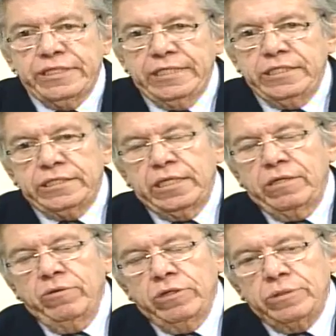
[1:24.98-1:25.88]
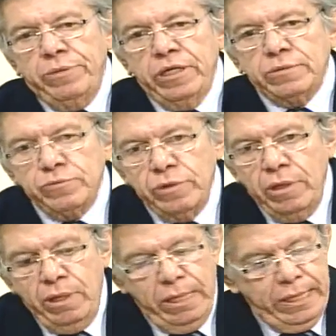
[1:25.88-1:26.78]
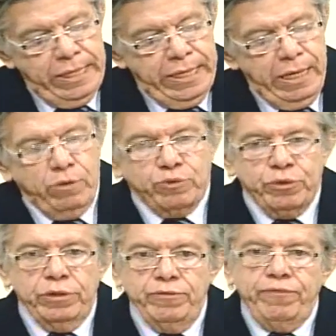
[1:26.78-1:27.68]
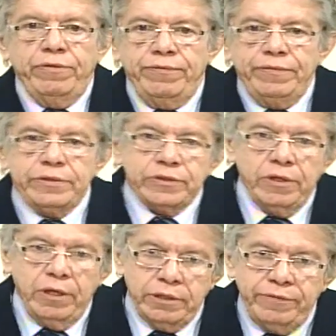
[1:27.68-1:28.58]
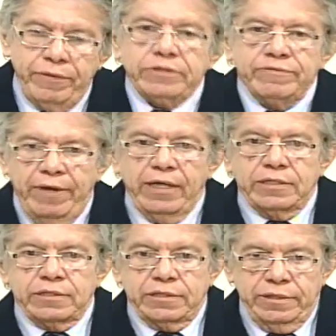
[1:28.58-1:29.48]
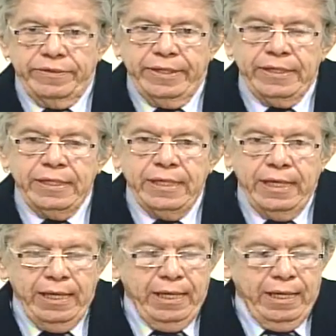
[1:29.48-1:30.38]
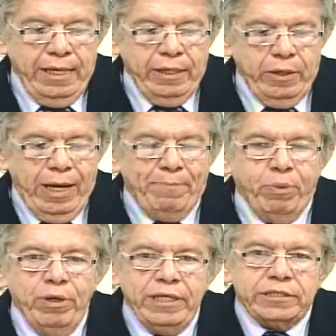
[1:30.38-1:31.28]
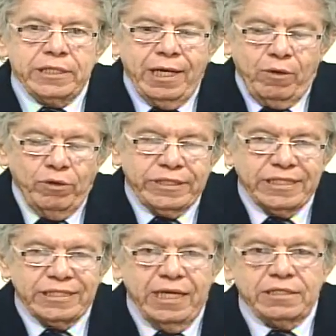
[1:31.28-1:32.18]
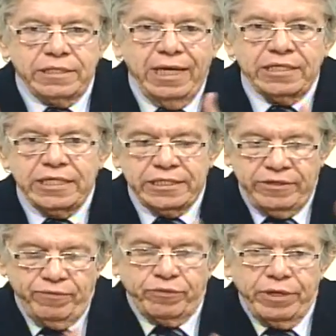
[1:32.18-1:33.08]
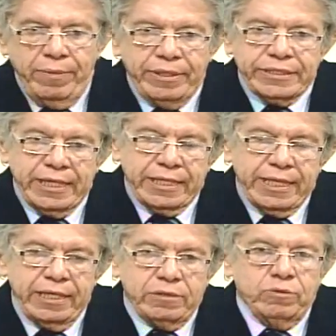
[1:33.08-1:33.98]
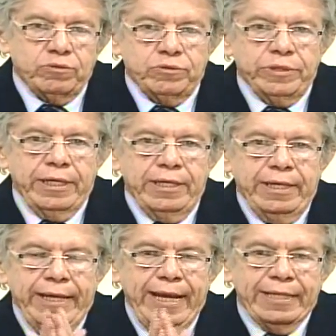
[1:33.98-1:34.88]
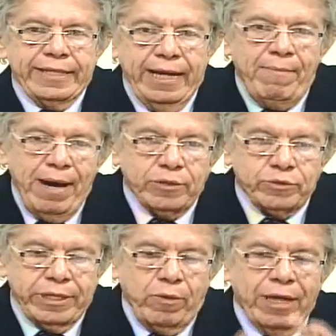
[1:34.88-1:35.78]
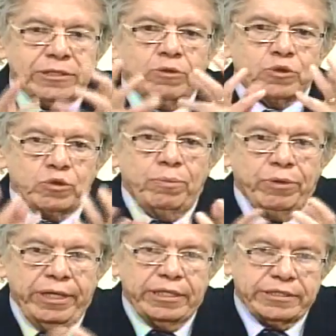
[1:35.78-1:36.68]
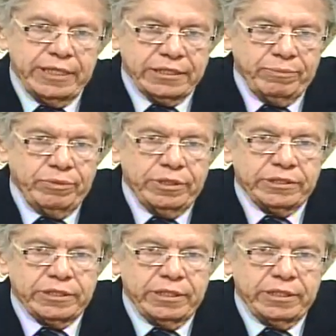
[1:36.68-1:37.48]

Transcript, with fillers: já disse aqui hoje mesmo, é, a cultura não vive só de festivais. Isso. Né? A, a, política consistente da agência e futuramente Secretaria de Cultura, ela terá mais o quê? Quais são os componentes dessa política?